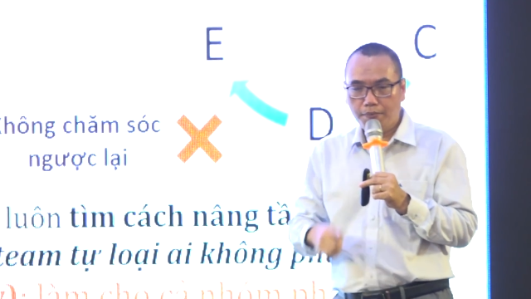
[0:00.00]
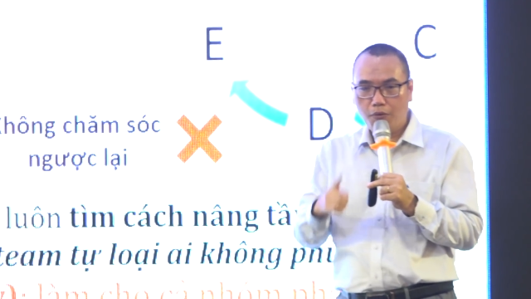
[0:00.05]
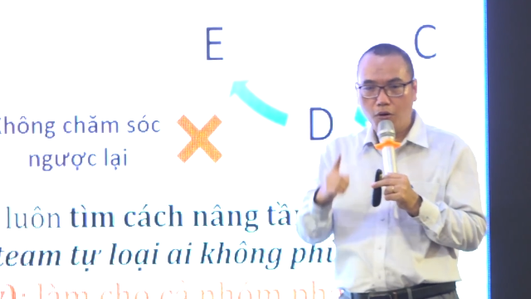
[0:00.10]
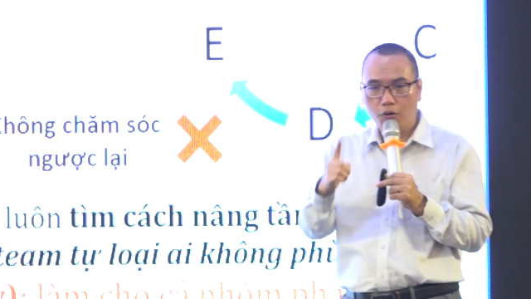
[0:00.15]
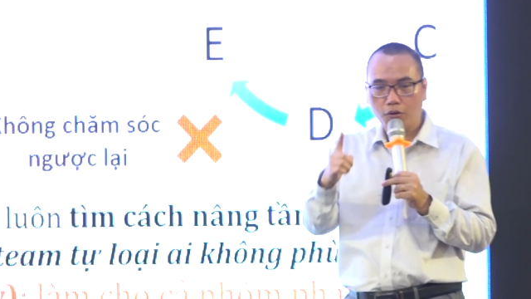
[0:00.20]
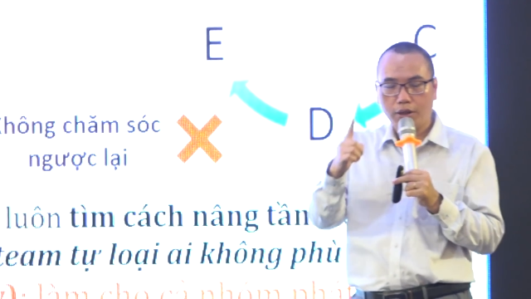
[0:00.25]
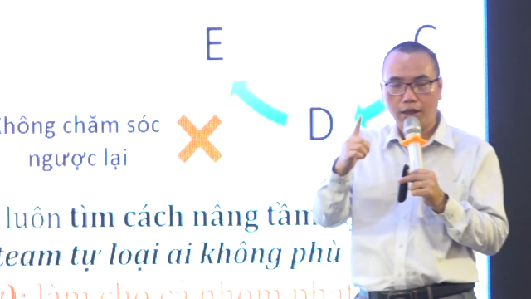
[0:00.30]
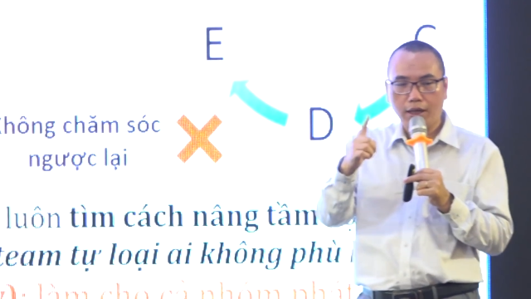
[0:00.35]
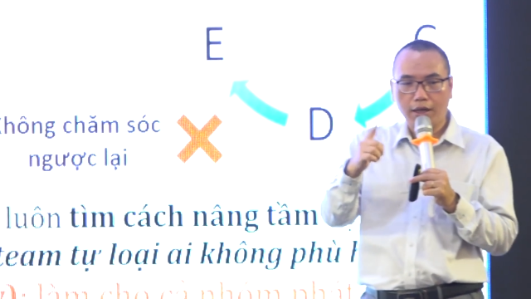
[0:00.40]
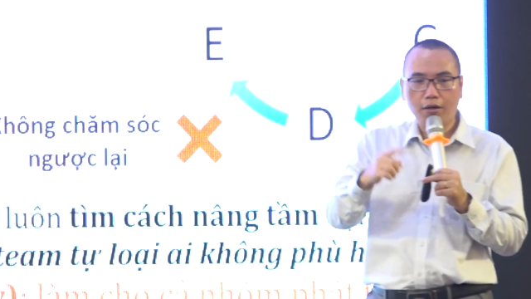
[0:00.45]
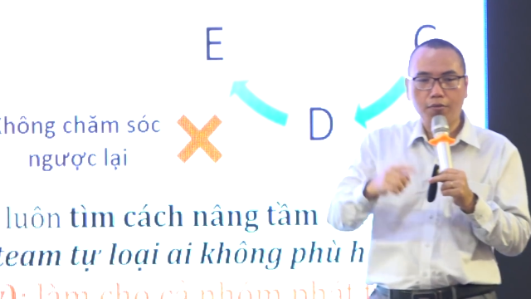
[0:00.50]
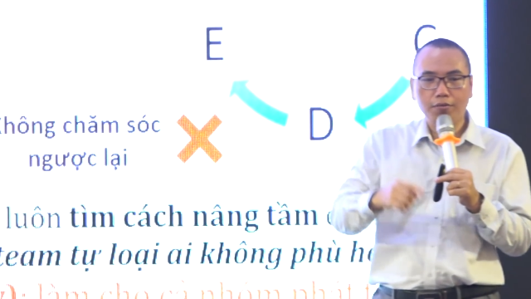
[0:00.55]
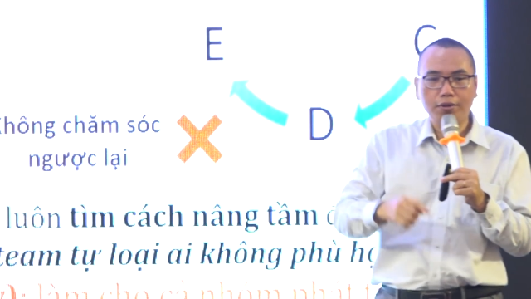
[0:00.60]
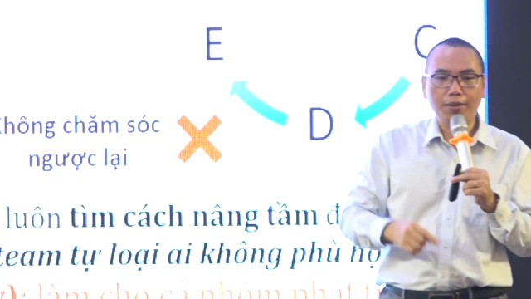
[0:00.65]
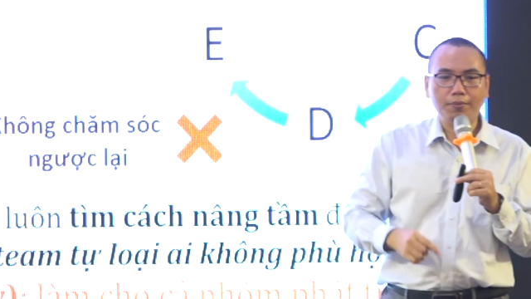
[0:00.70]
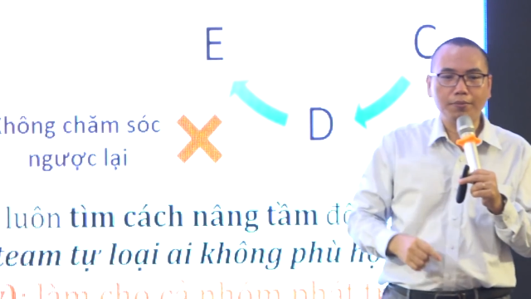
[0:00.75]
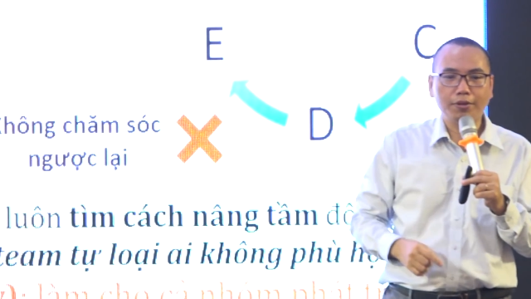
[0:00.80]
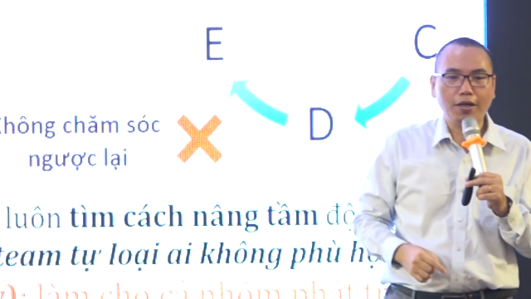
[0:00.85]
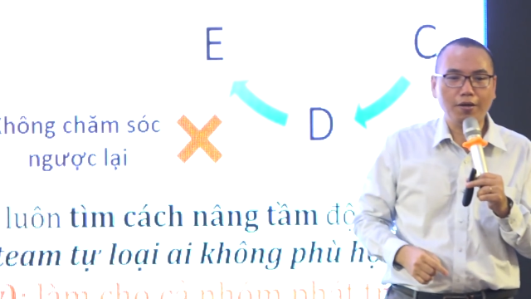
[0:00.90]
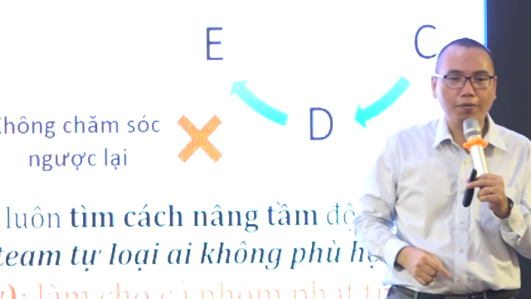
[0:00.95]
1 là không
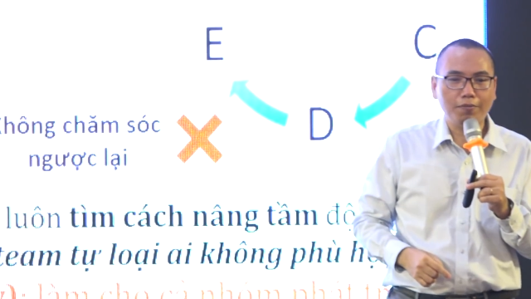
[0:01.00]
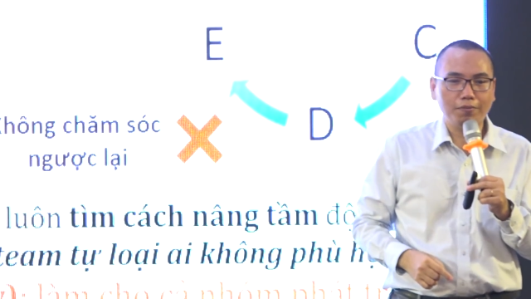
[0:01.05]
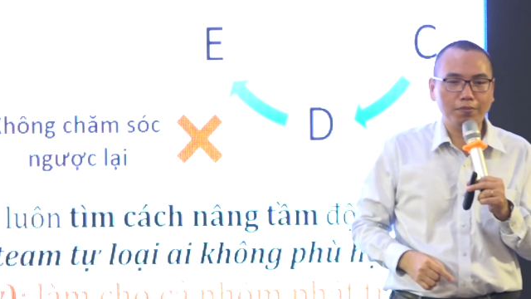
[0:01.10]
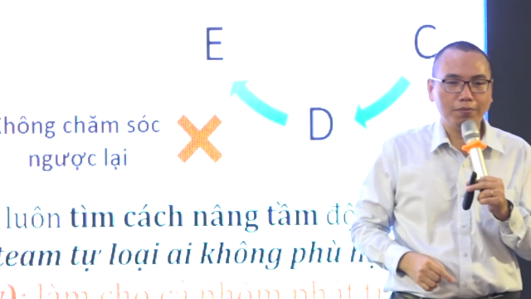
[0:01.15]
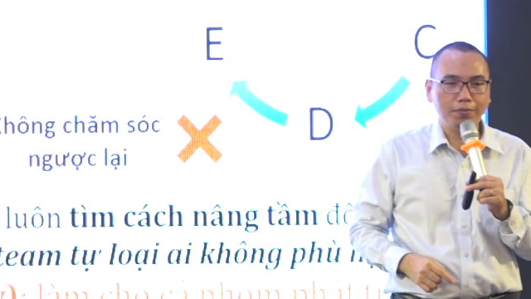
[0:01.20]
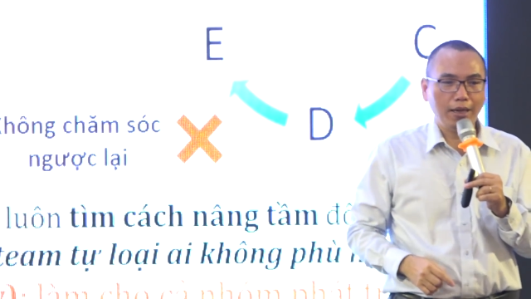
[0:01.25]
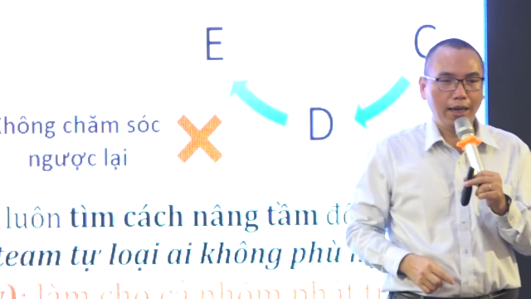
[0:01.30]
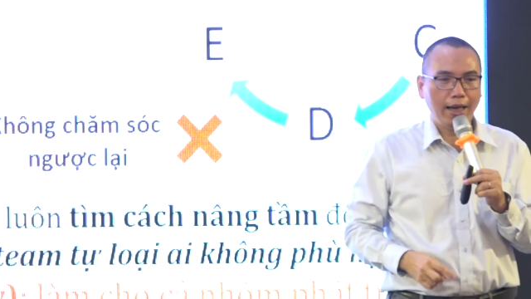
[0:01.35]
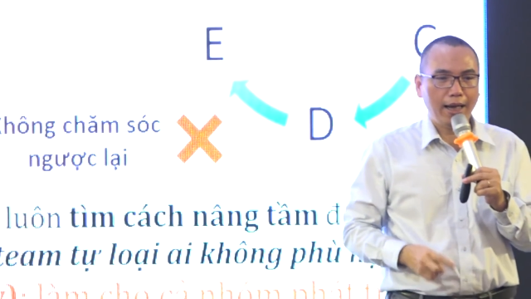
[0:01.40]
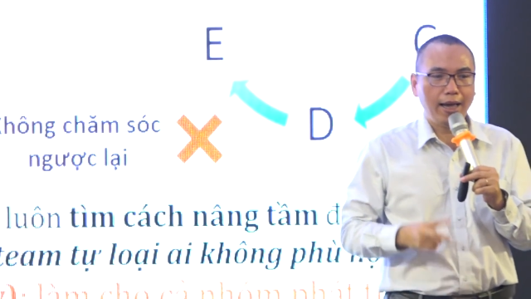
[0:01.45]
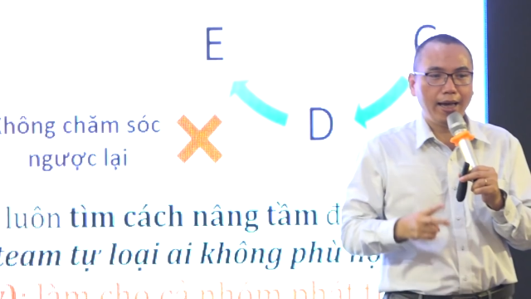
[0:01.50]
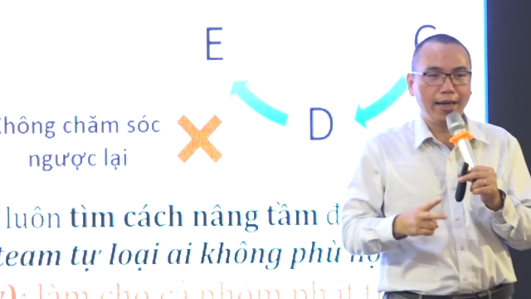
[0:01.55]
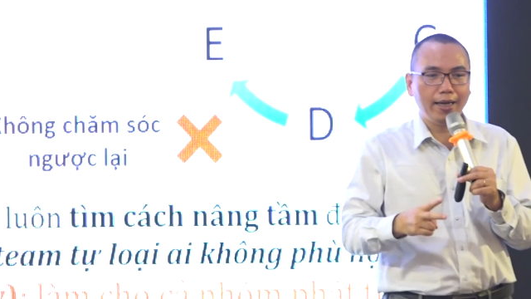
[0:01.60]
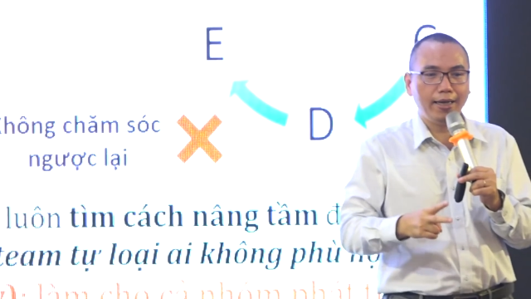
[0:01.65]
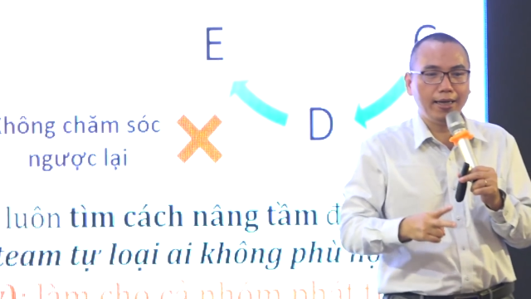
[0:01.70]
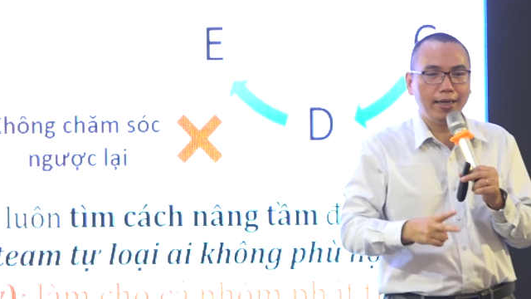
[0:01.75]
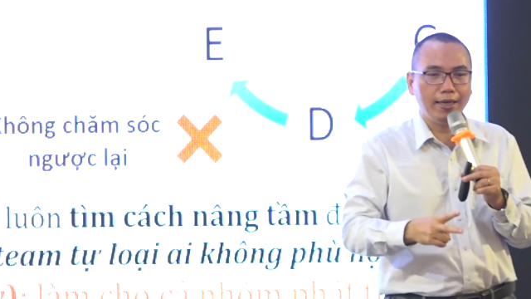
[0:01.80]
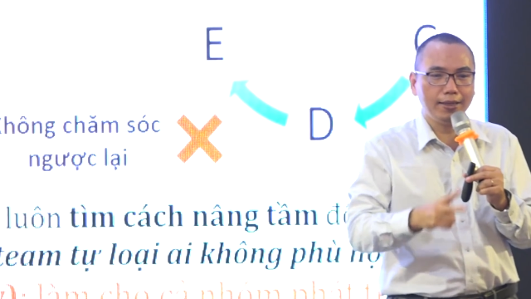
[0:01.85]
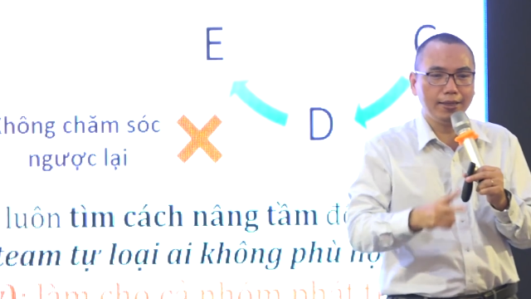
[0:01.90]
chăm sóc, 2